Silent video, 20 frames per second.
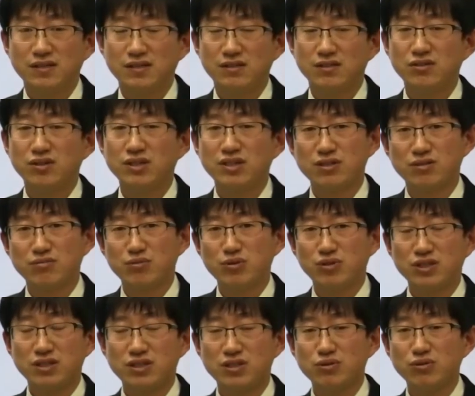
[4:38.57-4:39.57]
이게
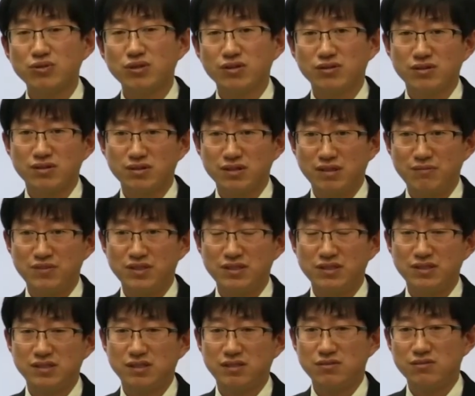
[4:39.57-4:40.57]
기존의 어떤
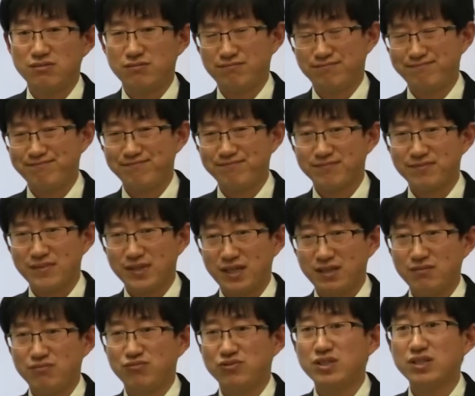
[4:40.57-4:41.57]
MCC의 좀
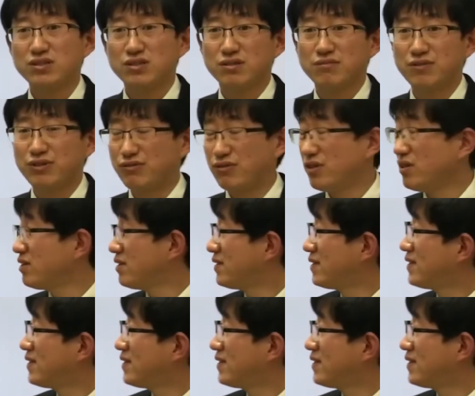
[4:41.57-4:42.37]
문제점이고요.